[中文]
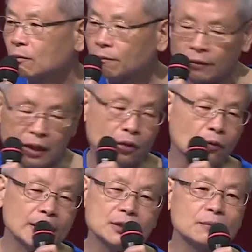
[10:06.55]
没有，
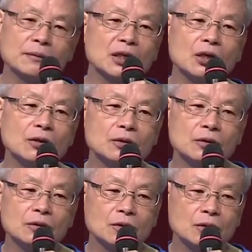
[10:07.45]
完全没有。
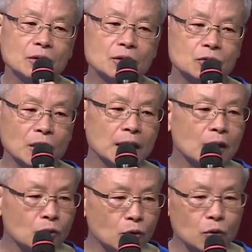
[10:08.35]
所以
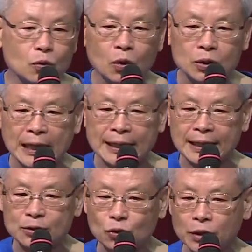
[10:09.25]
如果大
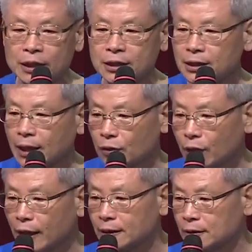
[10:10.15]
家做原始点
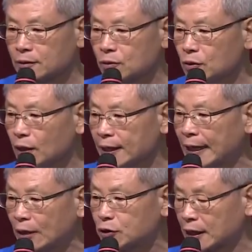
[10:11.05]
越越
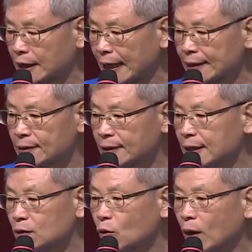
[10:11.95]
了解看
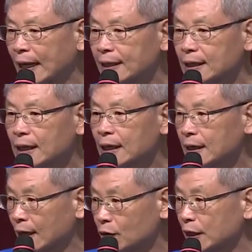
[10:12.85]
更多案例，
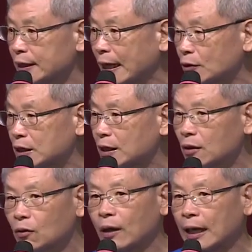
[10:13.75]
然后也了解
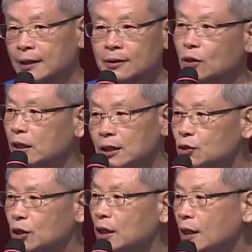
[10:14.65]
哇，你对医
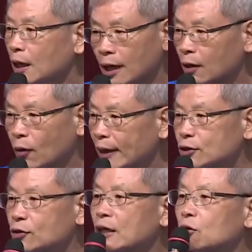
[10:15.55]
学很快
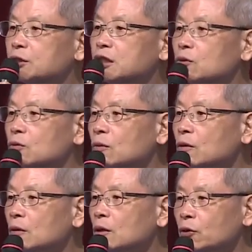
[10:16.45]
就能够进入，
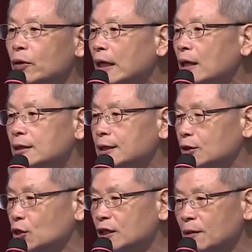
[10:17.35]
因为这
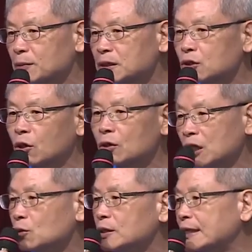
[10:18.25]
绝对不是从
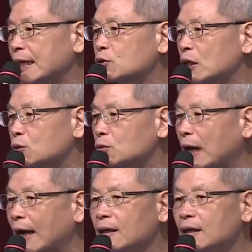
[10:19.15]
理论上钻出
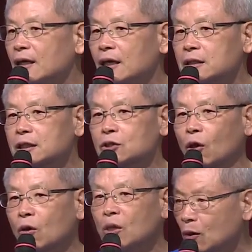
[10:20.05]
来，而是
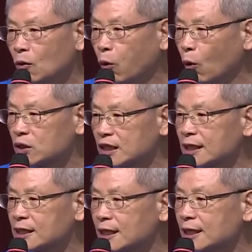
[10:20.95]
从活
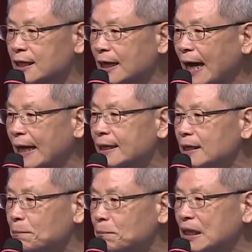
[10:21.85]
生生的案
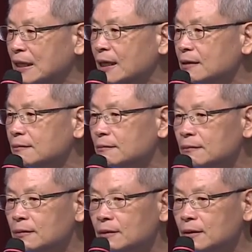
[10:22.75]
例、病人，
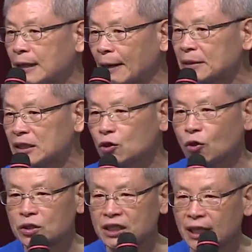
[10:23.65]
他们
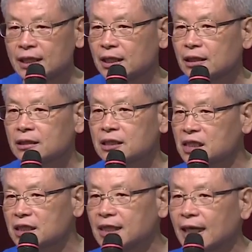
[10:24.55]
用身体
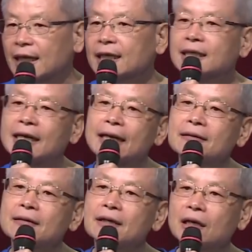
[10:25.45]
示现给你看
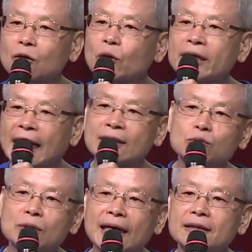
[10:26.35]
而归纳
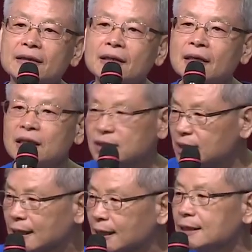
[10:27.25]
出来，
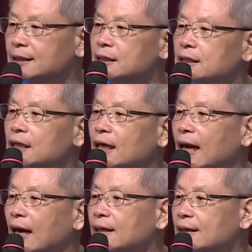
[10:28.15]
这个更直接
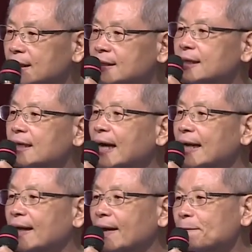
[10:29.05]
啊，更震撼啊。